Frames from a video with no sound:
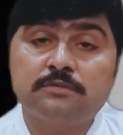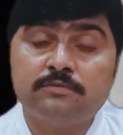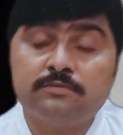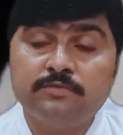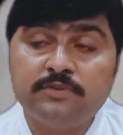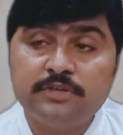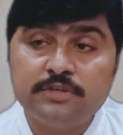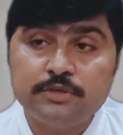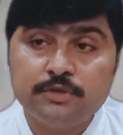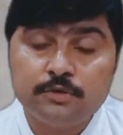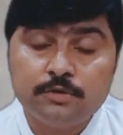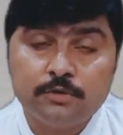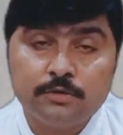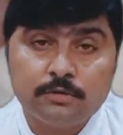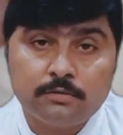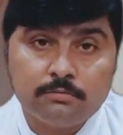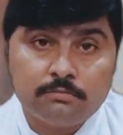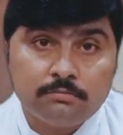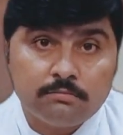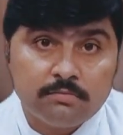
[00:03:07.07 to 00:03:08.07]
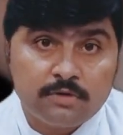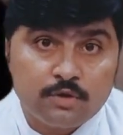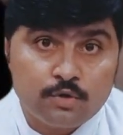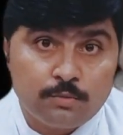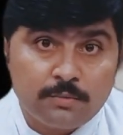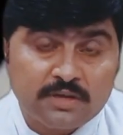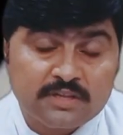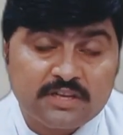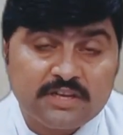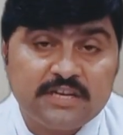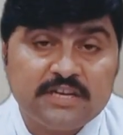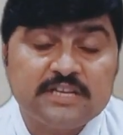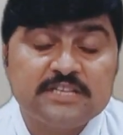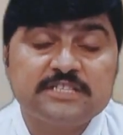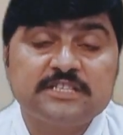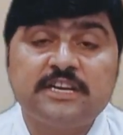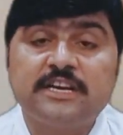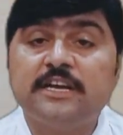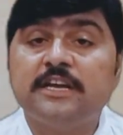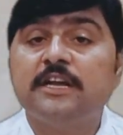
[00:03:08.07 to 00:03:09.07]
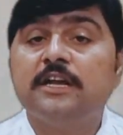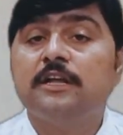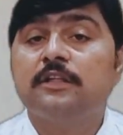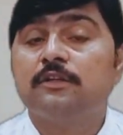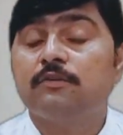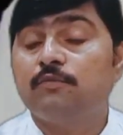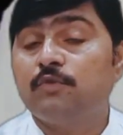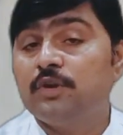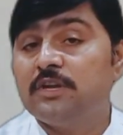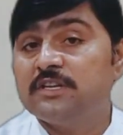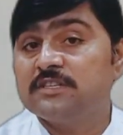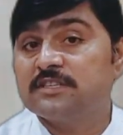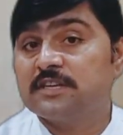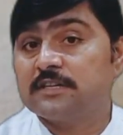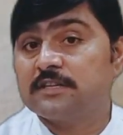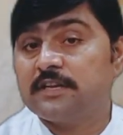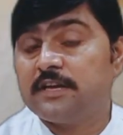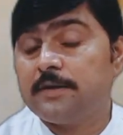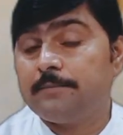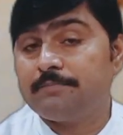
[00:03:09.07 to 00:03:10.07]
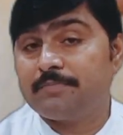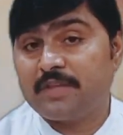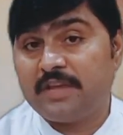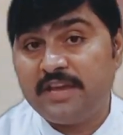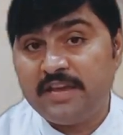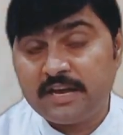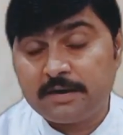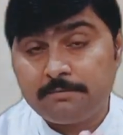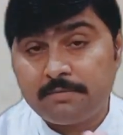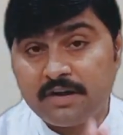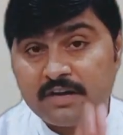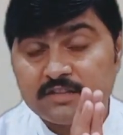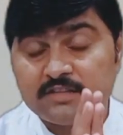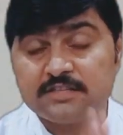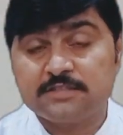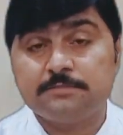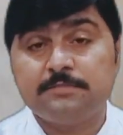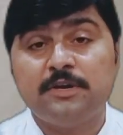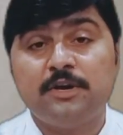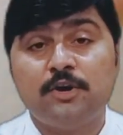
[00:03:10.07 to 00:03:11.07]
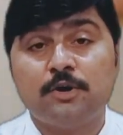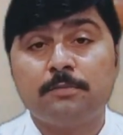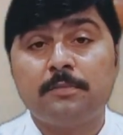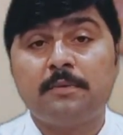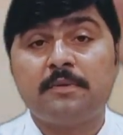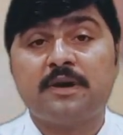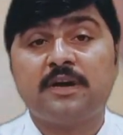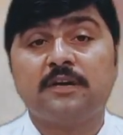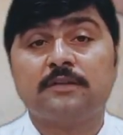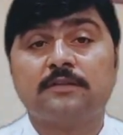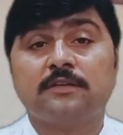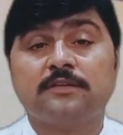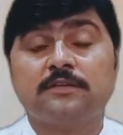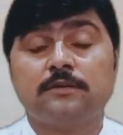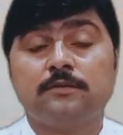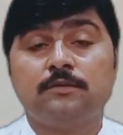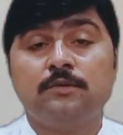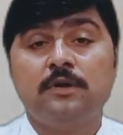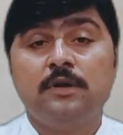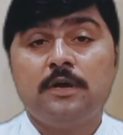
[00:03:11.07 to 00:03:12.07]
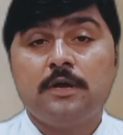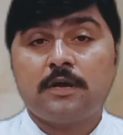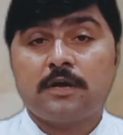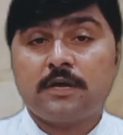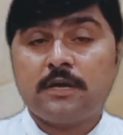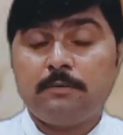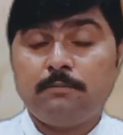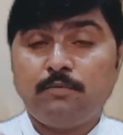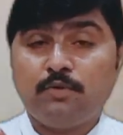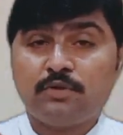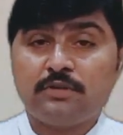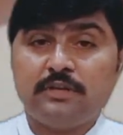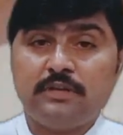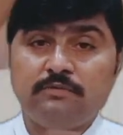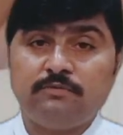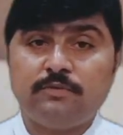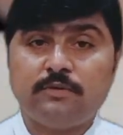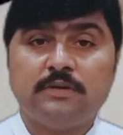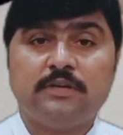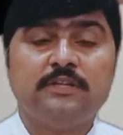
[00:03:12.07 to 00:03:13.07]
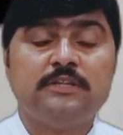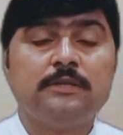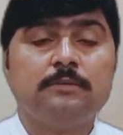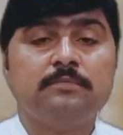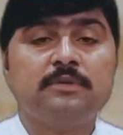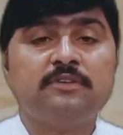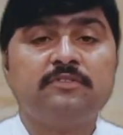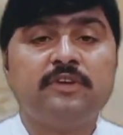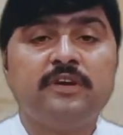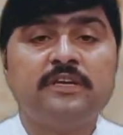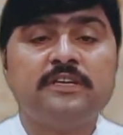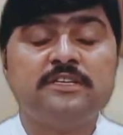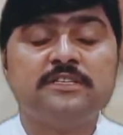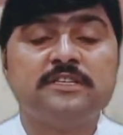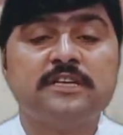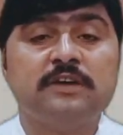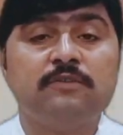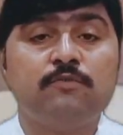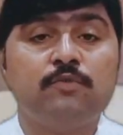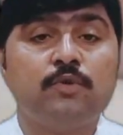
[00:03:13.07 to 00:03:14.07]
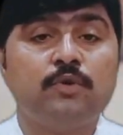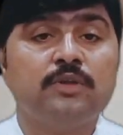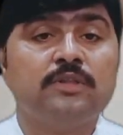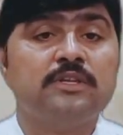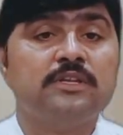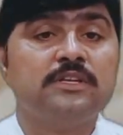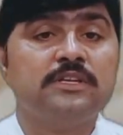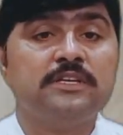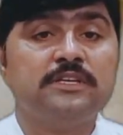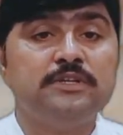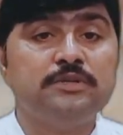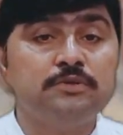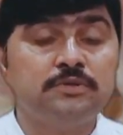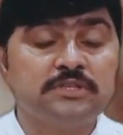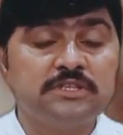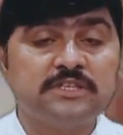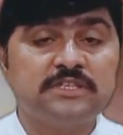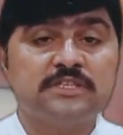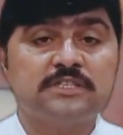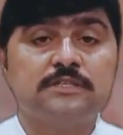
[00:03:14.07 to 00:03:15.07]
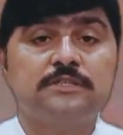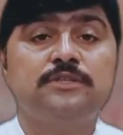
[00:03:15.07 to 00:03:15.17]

वीडियो मलूम लेना चाहें तो वो ले सकते हैं एक बात इसमें और मैं करता चलूँ कि मुख्तलिफ़ गंदम की वैराइटीज़ हैं वो इतनी न्यूट्रेंट्स